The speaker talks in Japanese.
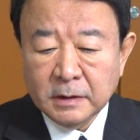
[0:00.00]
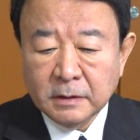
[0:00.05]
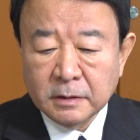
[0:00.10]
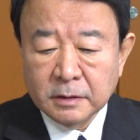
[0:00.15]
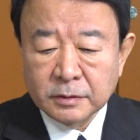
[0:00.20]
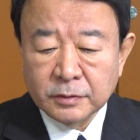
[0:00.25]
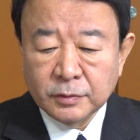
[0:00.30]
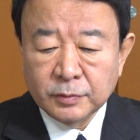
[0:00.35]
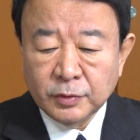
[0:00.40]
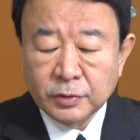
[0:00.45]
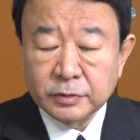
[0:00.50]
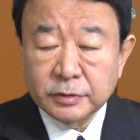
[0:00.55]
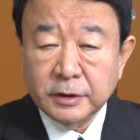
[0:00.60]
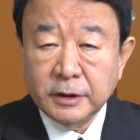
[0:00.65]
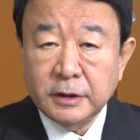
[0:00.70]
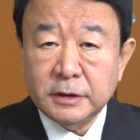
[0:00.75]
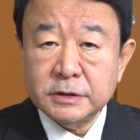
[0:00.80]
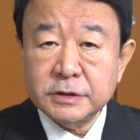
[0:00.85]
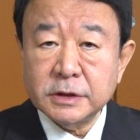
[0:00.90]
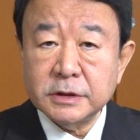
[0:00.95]
あの僕に
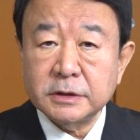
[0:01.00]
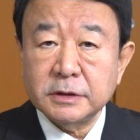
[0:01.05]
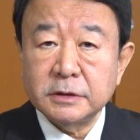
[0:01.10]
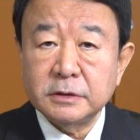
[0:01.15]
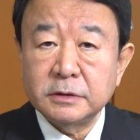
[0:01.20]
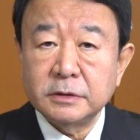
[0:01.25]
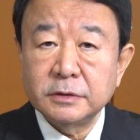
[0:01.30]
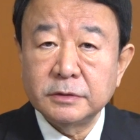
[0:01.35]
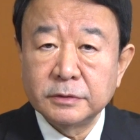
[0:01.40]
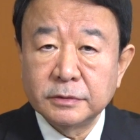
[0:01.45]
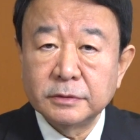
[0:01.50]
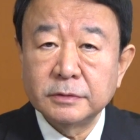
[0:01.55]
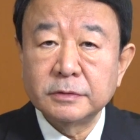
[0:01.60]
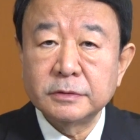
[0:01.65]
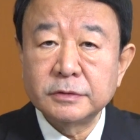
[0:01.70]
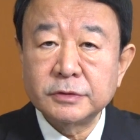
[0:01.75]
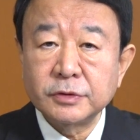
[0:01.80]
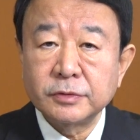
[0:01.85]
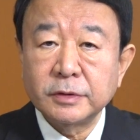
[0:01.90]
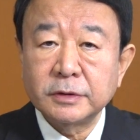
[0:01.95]
平成期っていう
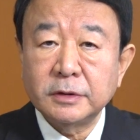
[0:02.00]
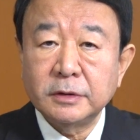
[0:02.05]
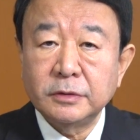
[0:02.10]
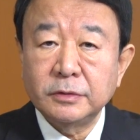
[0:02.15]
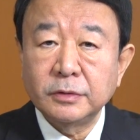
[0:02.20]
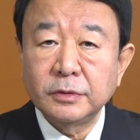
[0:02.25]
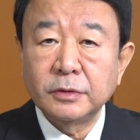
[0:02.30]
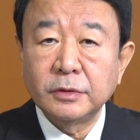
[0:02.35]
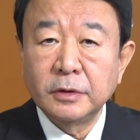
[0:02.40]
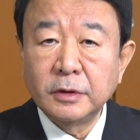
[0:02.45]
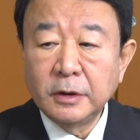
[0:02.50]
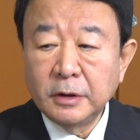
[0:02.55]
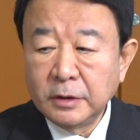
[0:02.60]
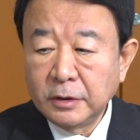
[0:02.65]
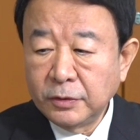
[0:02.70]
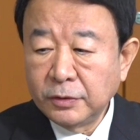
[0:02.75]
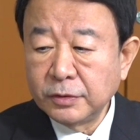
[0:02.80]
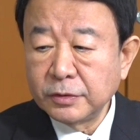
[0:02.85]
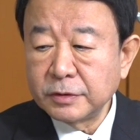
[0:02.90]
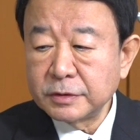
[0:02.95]
昭和天皇を
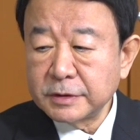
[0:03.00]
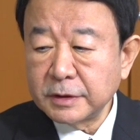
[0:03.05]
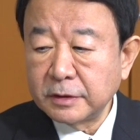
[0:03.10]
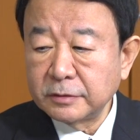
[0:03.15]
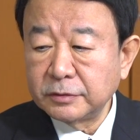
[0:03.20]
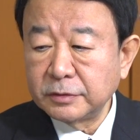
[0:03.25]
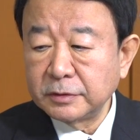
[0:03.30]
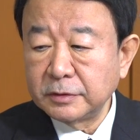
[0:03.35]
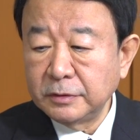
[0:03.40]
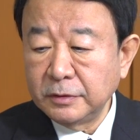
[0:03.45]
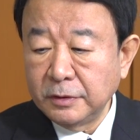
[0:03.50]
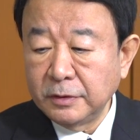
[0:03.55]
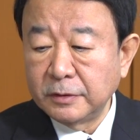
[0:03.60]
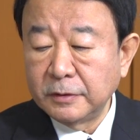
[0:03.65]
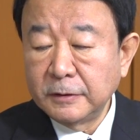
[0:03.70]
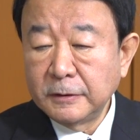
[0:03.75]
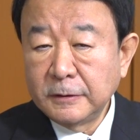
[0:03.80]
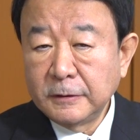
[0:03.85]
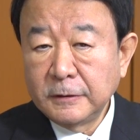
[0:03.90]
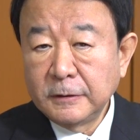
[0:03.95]
崩御された時
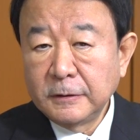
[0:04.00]
の